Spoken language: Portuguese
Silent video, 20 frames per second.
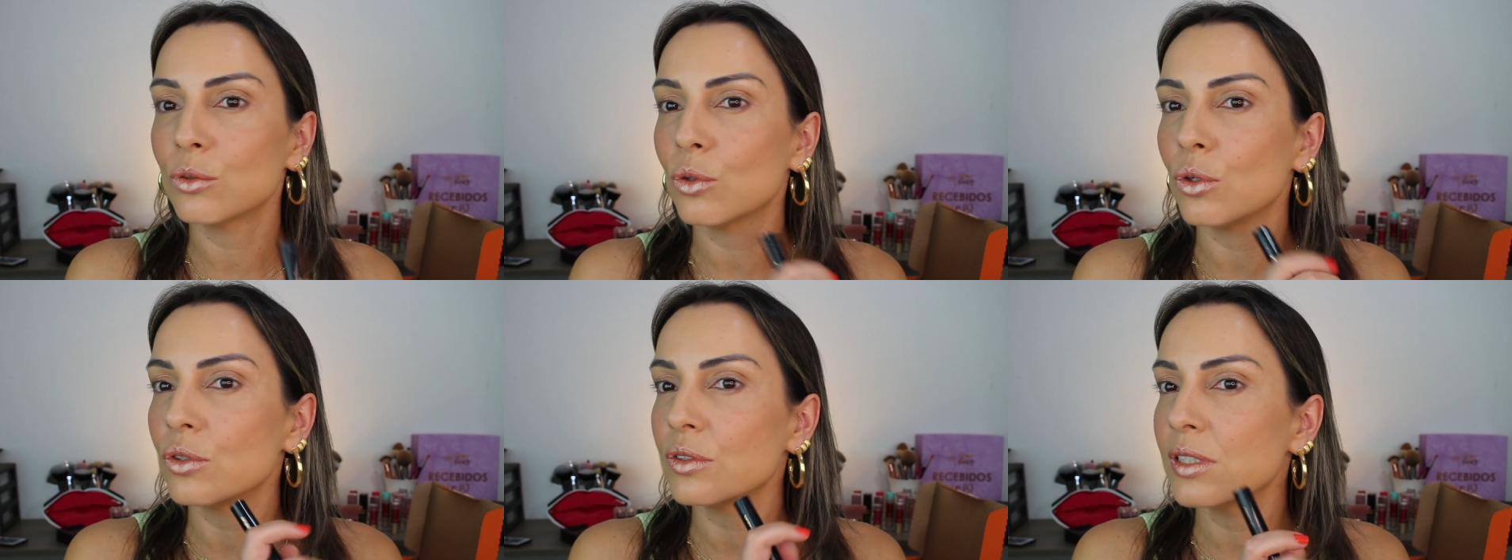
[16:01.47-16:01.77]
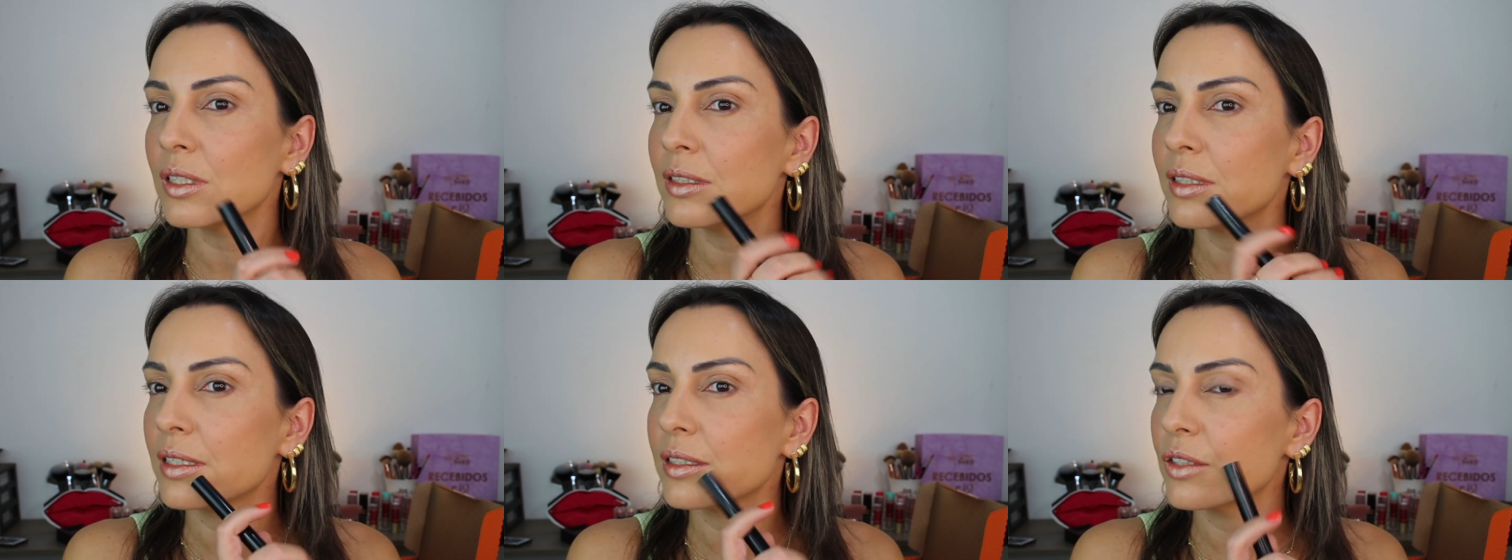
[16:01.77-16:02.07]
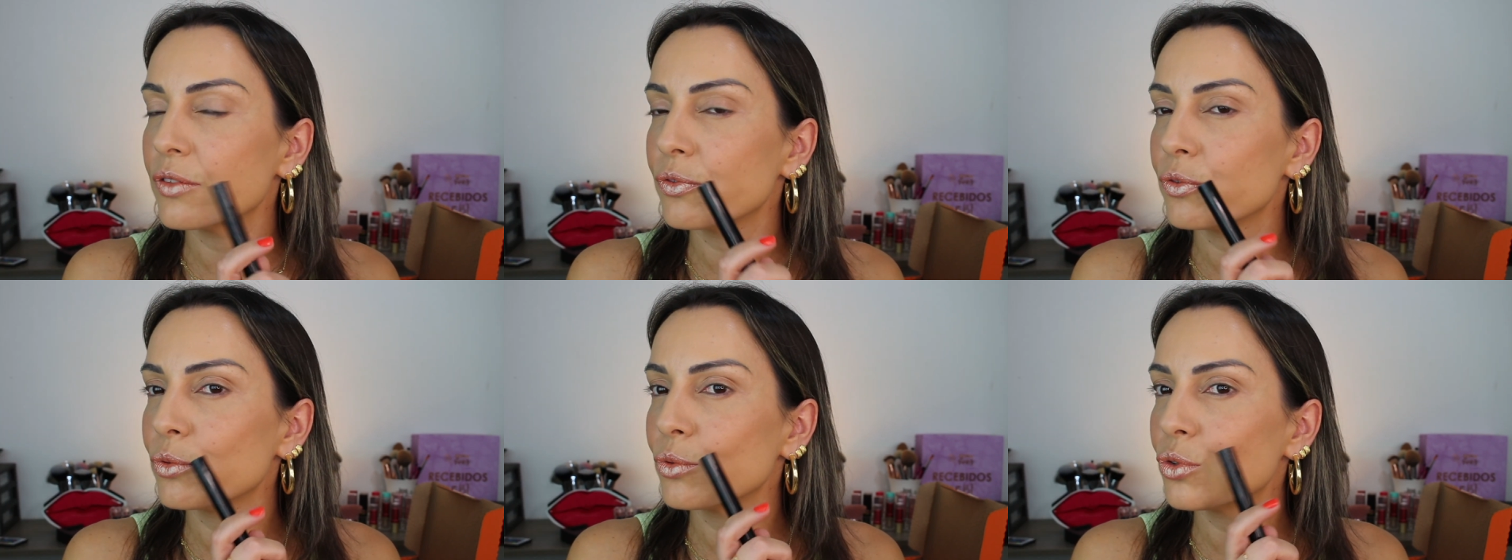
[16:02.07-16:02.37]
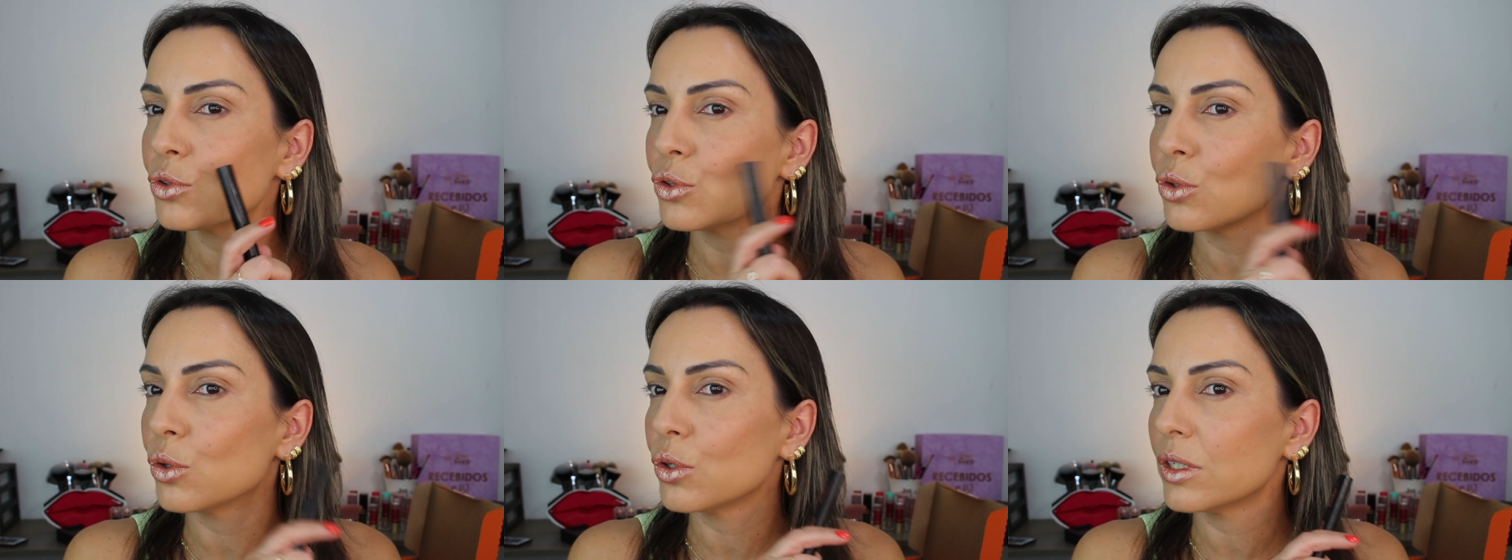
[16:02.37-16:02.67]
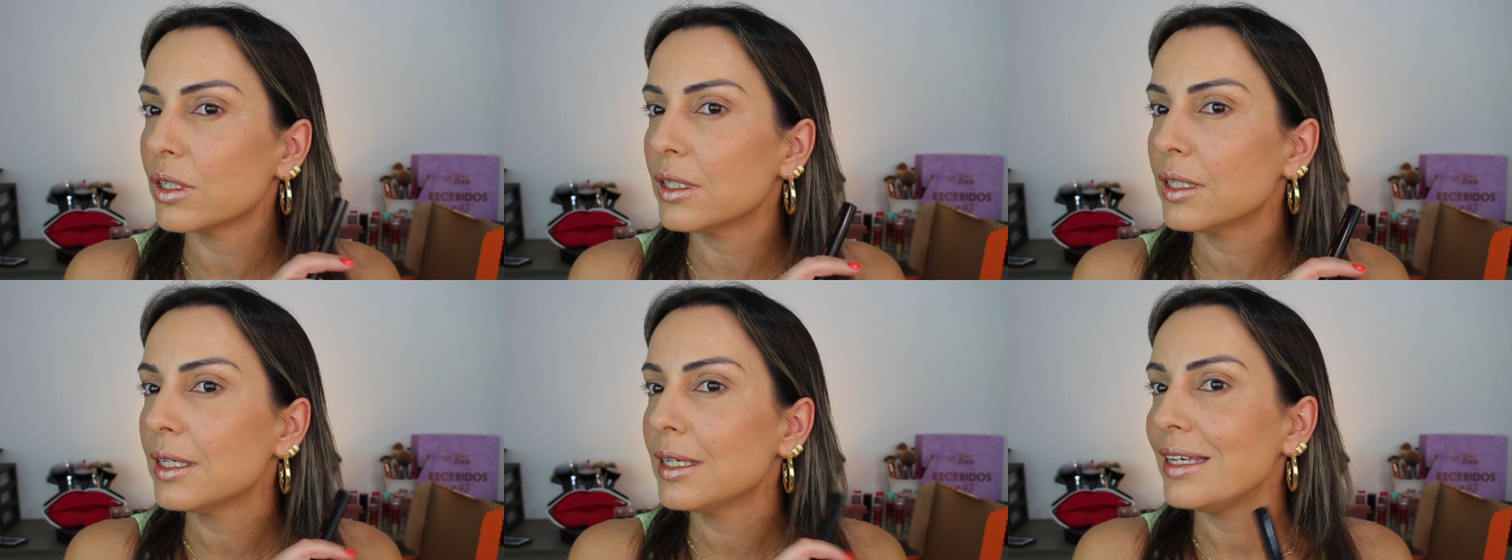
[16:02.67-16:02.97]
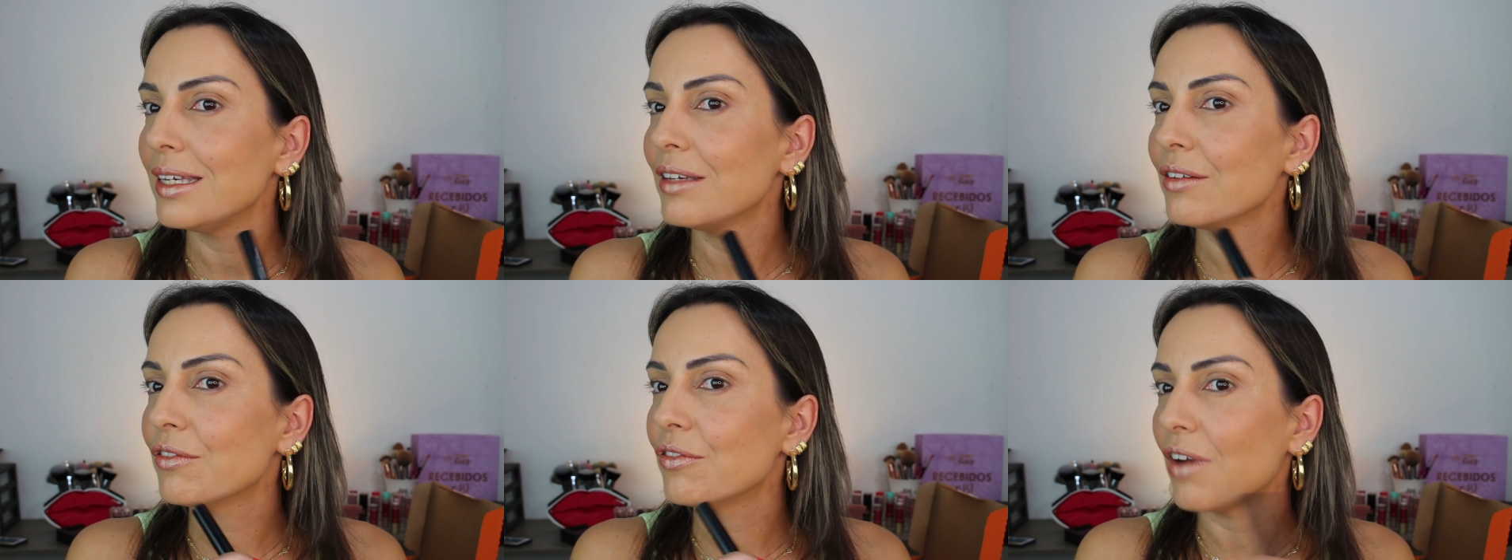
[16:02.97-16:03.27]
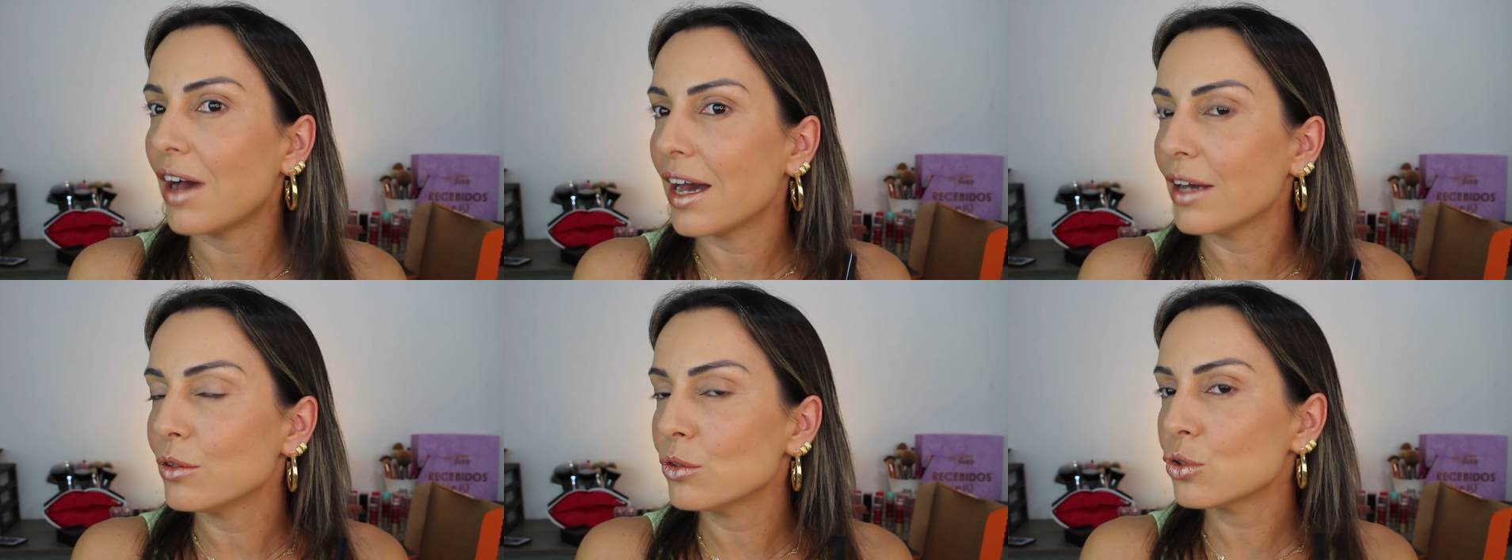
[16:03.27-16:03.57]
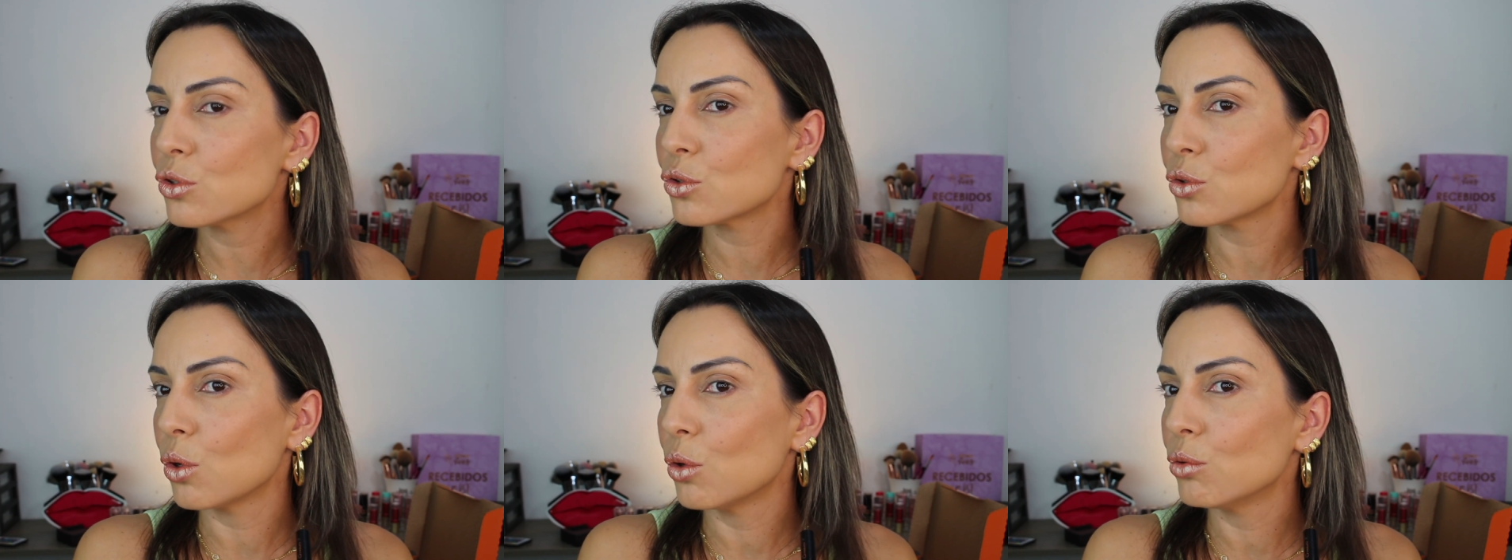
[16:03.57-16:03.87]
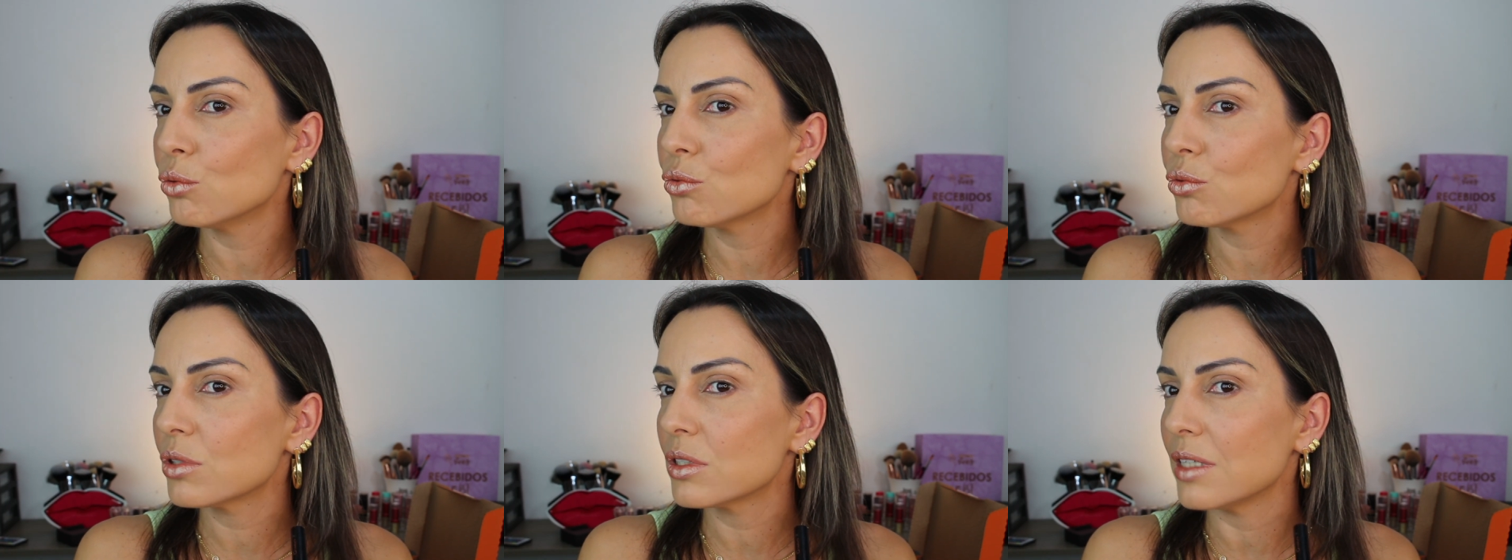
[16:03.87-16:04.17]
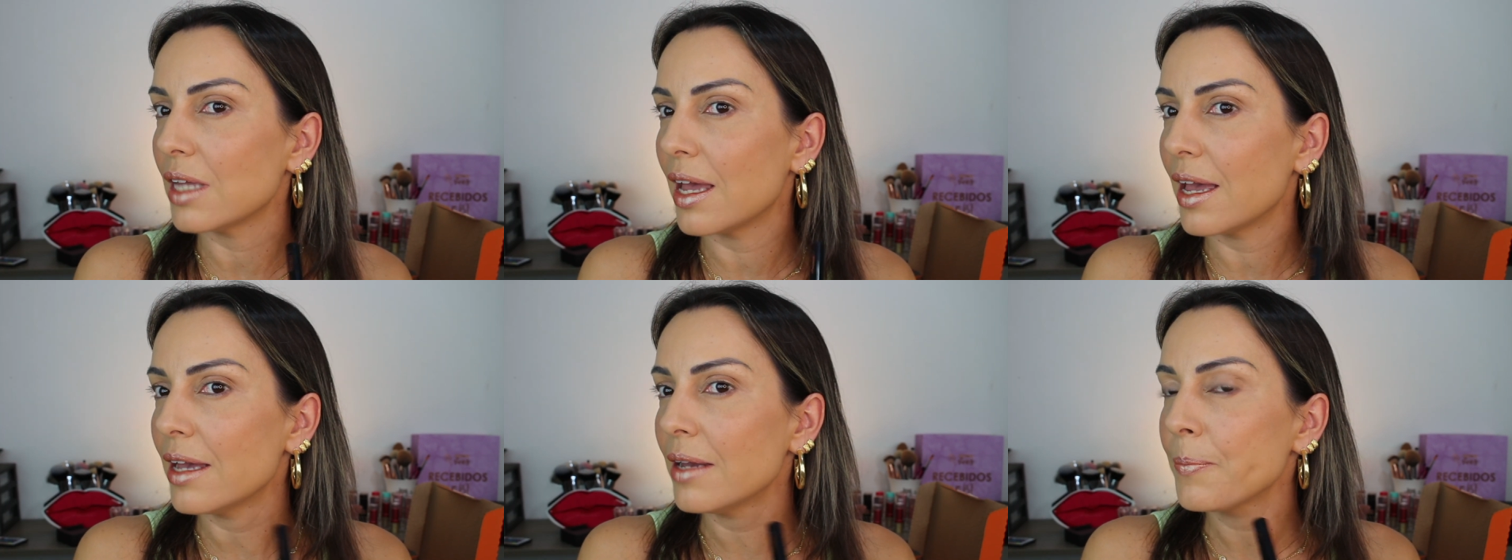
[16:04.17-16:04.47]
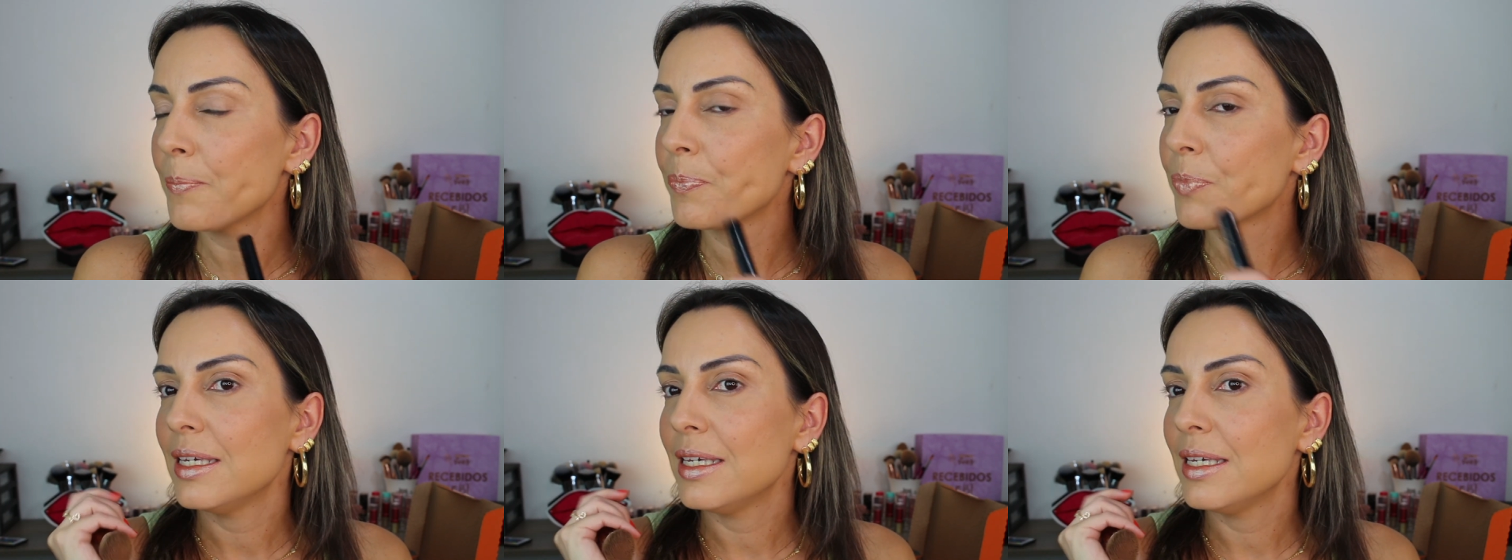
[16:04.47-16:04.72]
Com certeza funciona em vários tons, né?